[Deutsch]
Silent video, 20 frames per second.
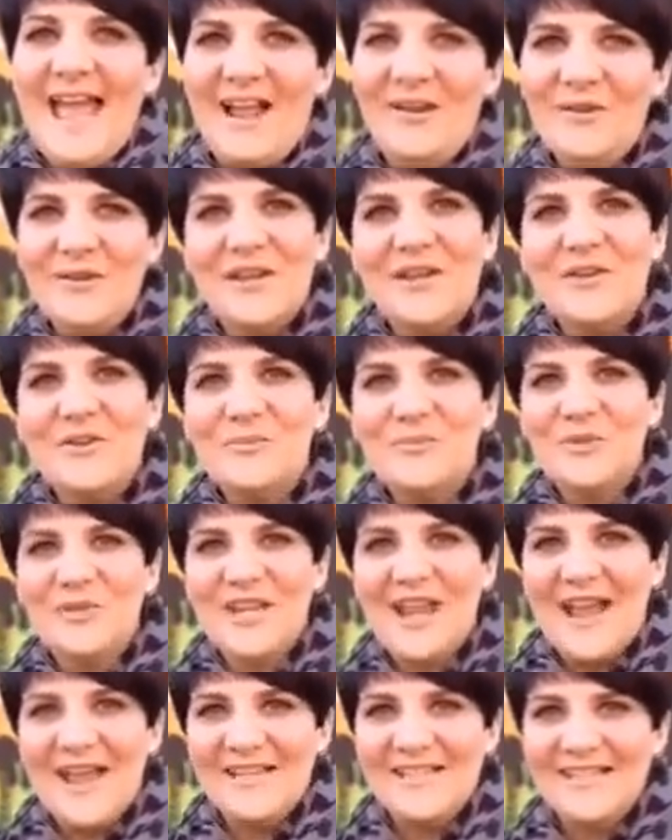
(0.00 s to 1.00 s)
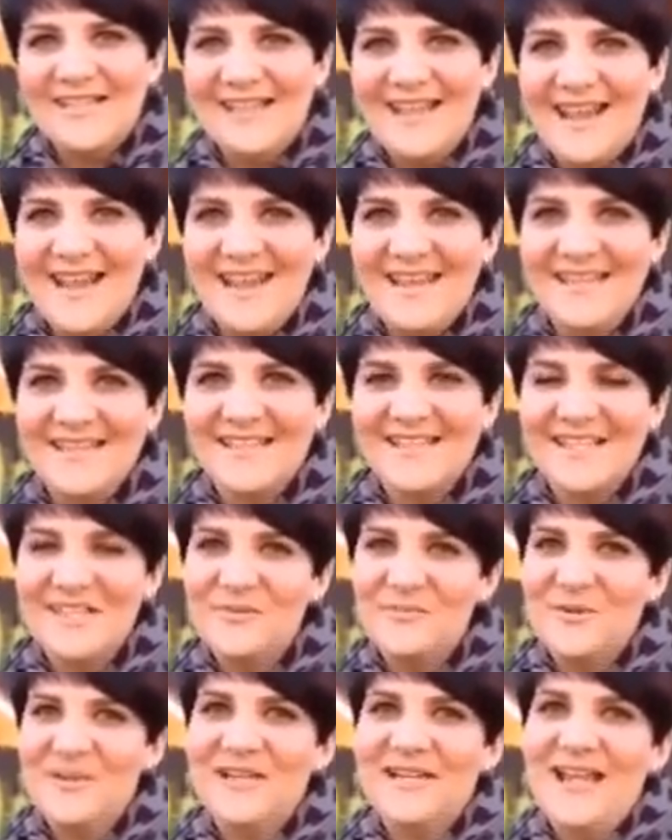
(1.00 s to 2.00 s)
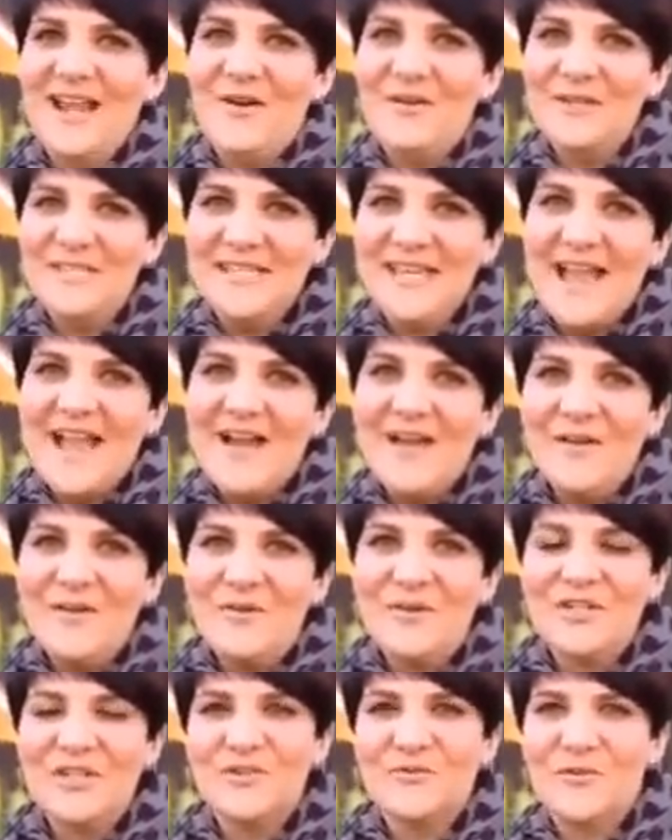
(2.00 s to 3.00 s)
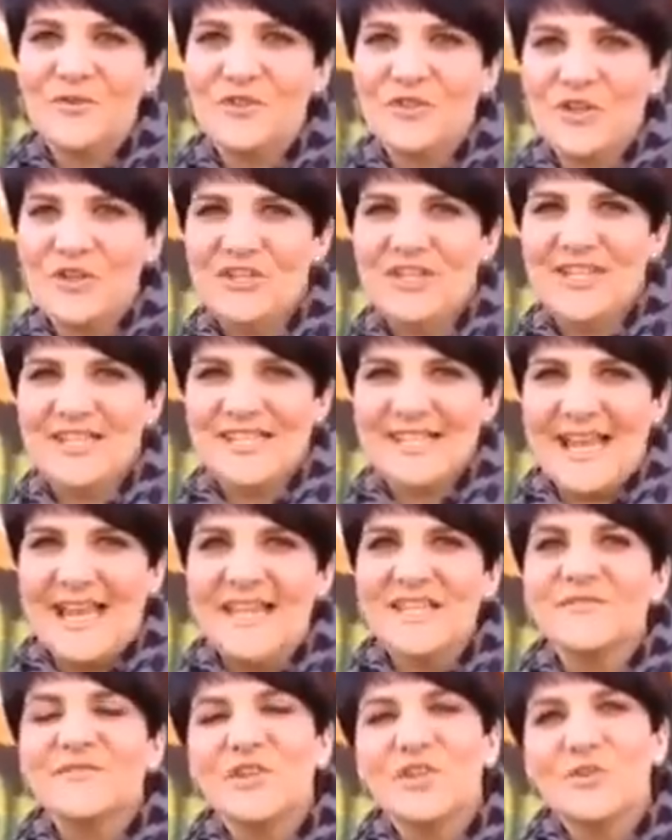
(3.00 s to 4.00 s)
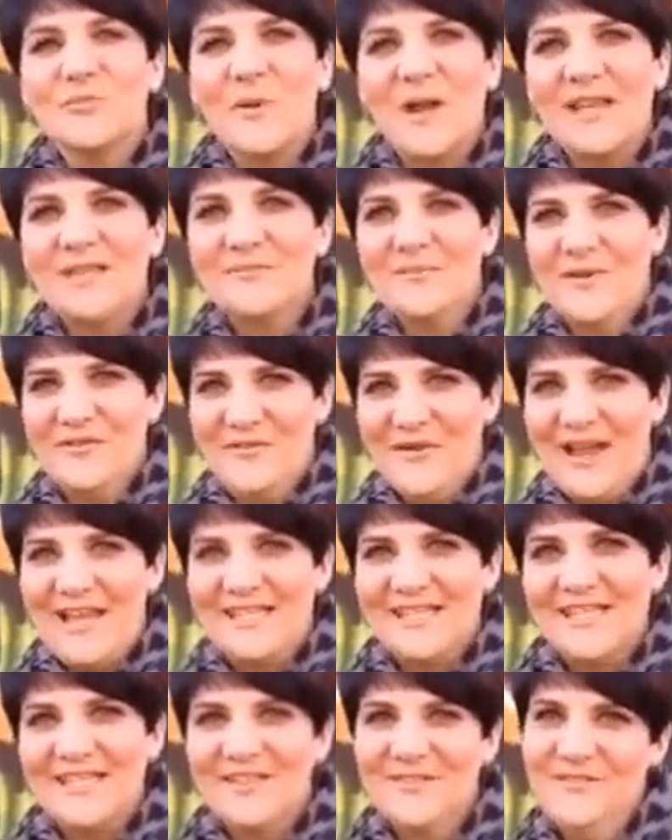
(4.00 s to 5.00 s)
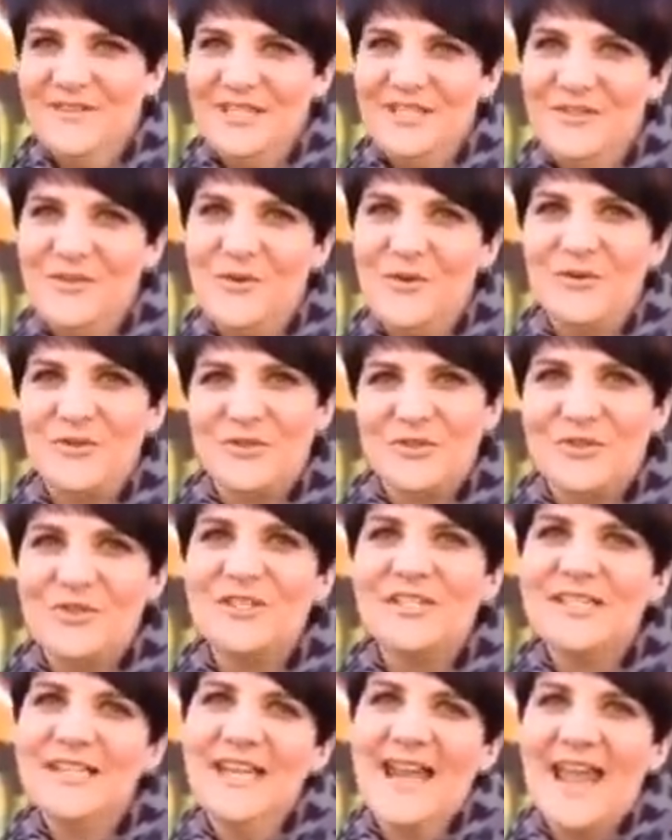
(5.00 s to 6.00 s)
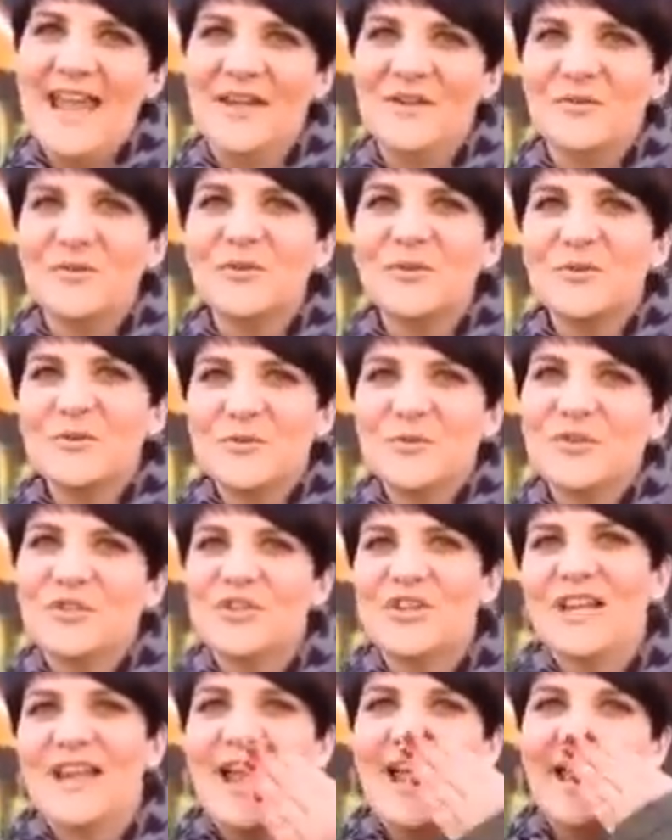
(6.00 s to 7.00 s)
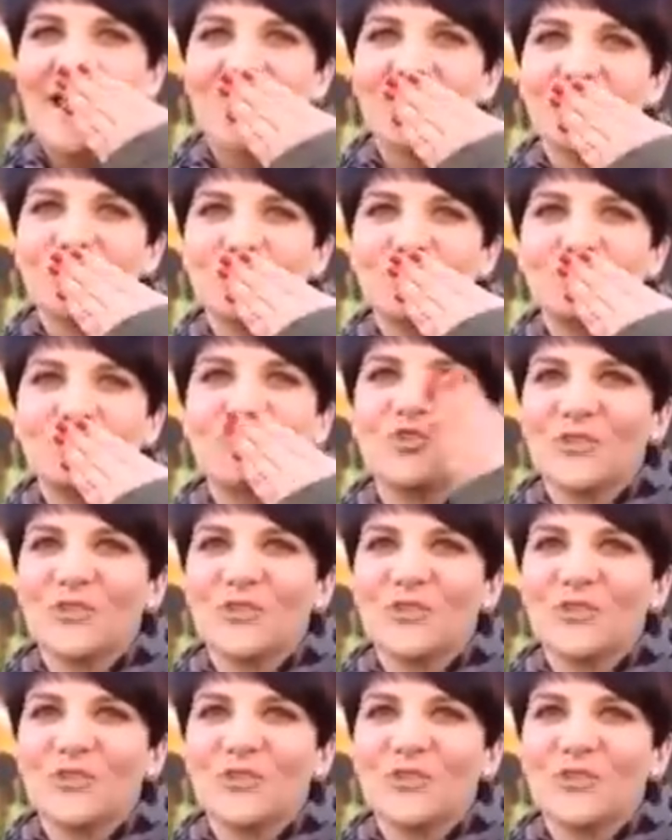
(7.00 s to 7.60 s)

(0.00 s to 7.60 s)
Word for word: Hallo ihr hübschen Hasileins, ich bin Claudia und ich wünsche euch jetzt ganz viel Spaß bei Franzis Video. Tschüssilein und Knutschilein.